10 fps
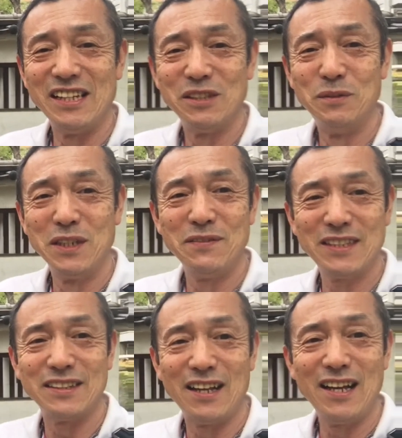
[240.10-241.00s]
いと思いま
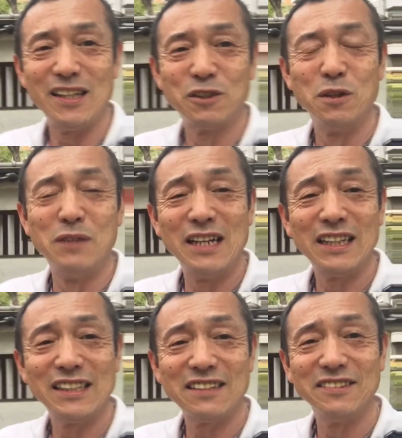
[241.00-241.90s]
す。はい、今日もあり
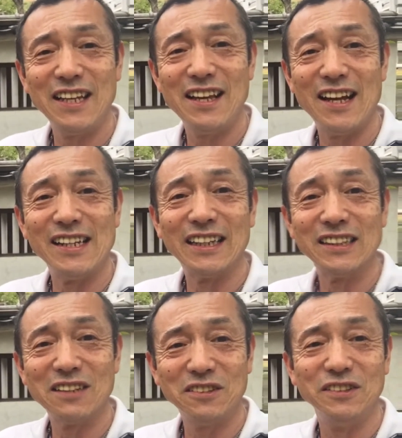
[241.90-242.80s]
がたくねありが
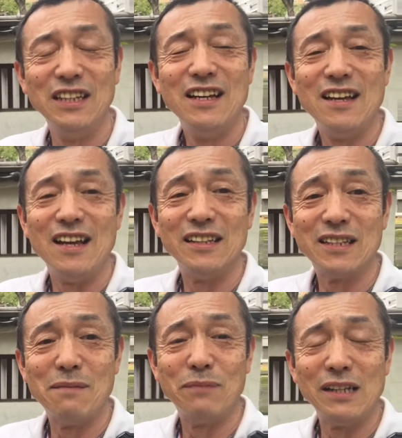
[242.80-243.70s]
たく、えー、
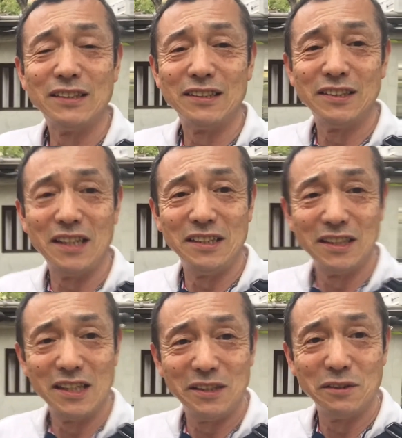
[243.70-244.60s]
参拝させてい
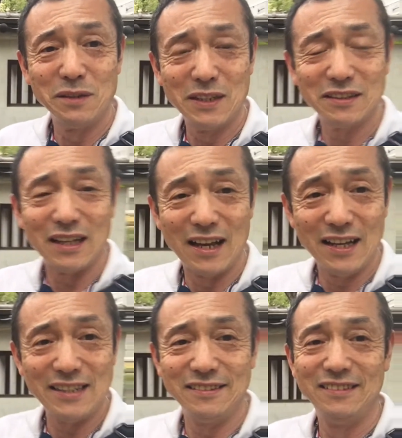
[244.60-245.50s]
ただいております。
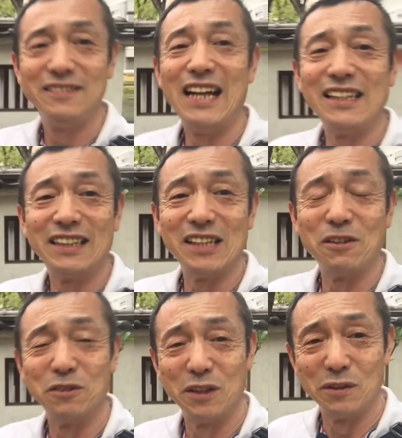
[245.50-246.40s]
はい、ありがたい
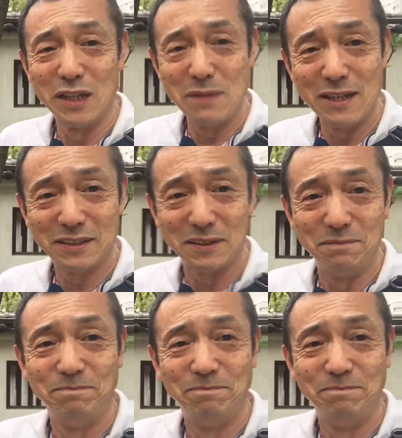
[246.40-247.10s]
ことでございます。